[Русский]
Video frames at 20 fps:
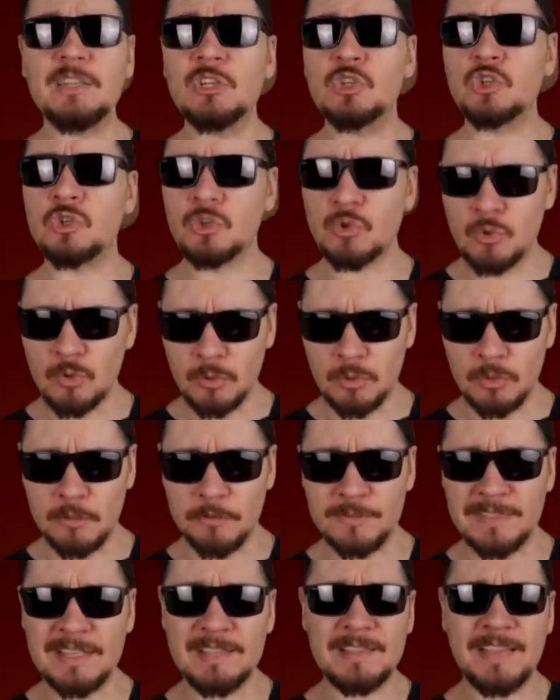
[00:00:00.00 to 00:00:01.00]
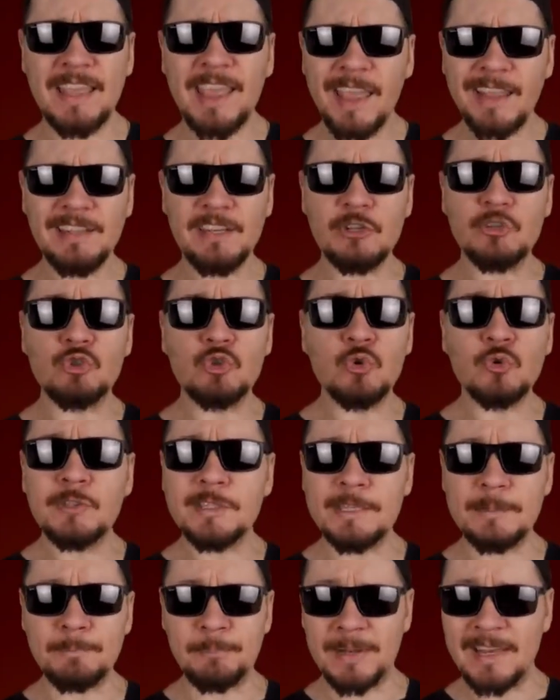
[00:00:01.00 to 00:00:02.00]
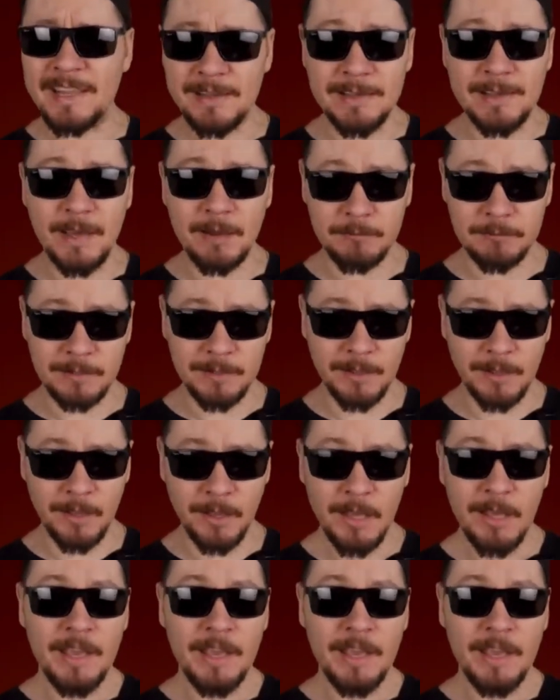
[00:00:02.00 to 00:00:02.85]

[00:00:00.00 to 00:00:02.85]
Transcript: и школы в состоянии чуть теплее говна.